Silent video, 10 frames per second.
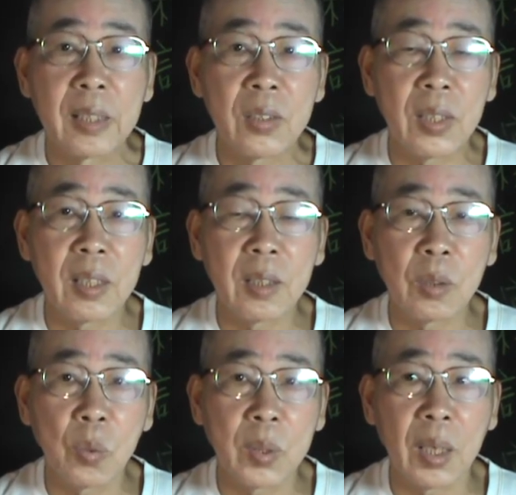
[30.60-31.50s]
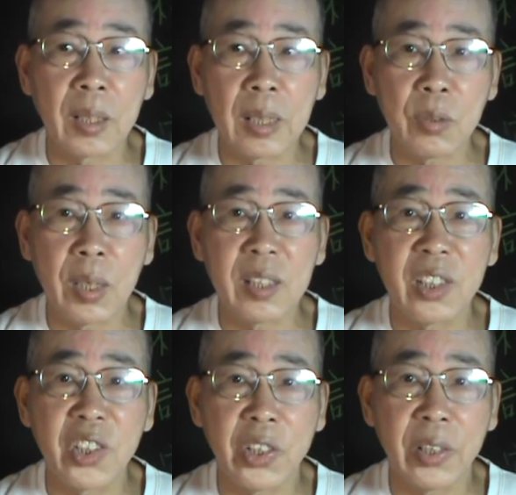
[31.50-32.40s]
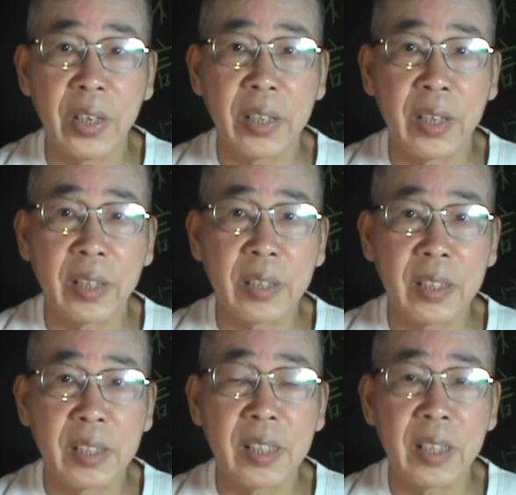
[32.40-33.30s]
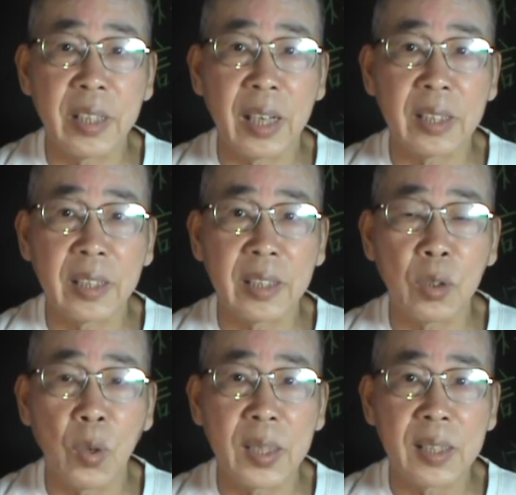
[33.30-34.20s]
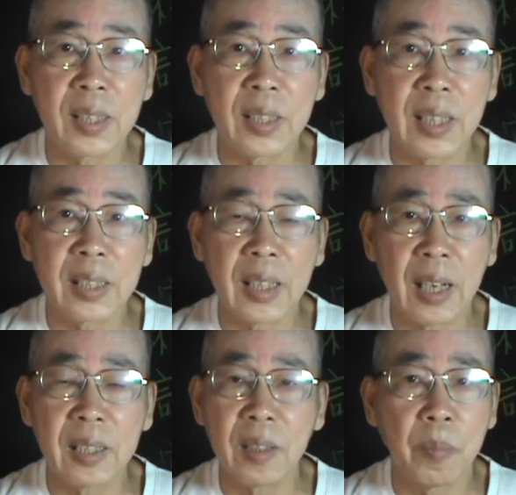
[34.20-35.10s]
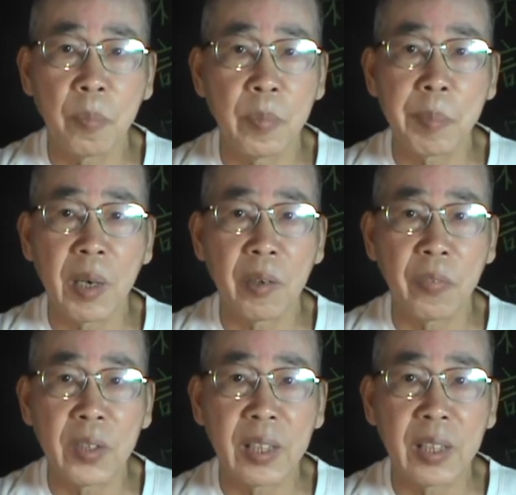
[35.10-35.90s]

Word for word: 所以，鸵鸟它虽然是禽类哈，也是生蛋的、卵生的，但是它没办法飞。